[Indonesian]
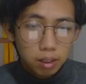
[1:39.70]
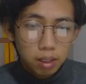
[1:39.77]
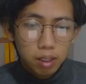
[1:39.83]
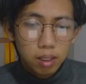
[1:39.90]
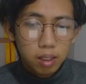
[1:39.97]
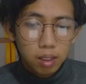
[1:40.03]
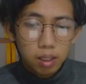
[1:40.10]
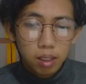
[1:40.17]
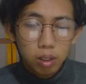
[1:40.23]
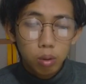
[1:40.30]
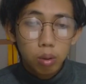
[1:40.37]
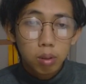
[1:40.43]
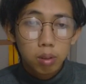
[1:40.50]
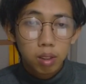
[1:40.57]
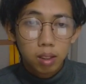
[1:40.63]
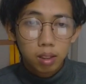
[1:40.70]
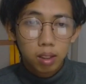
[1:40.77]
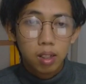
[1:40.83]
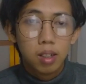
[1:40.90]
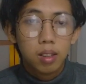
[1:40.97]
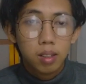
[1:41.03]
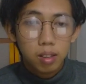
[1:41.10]
Jadi ini tuh
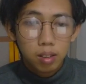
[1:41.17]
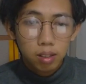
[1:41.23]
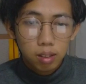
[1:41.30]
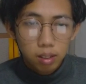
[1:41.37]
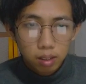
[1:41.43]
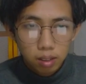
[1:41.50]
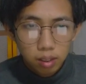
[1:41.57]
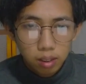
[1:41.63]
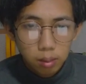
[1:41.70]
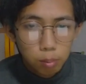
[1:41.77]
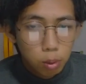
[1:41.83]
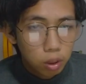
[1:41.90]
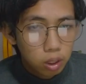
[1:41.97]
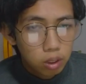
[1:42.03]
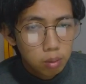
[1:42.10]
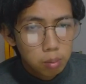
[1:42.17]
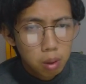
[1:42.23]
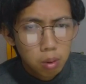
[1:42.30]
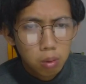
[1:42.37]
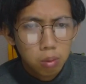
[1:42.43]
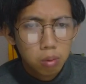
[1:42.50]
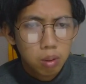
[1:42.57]
tentang si Bon itu
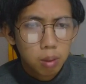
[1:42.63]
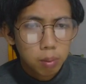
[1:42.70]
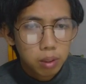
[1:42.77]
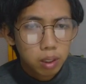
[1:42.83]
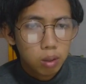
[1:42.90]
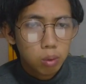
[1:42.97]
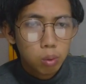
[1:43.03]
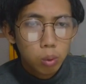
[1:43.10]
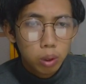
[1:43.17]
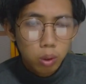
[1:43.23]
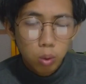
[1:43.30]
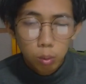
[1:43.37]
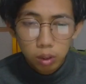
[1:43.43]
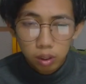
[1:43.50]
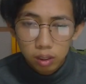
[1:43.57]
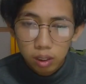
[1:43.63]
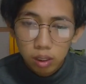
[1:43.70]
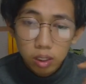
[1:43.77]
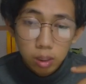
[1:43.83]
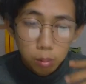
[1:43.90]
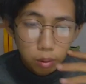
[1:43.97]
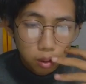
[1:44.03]
mau apa ya nungguin rumahnya si
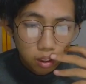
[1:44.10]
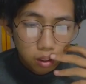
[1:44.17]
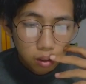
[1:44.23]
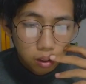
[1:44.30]
Jim ya.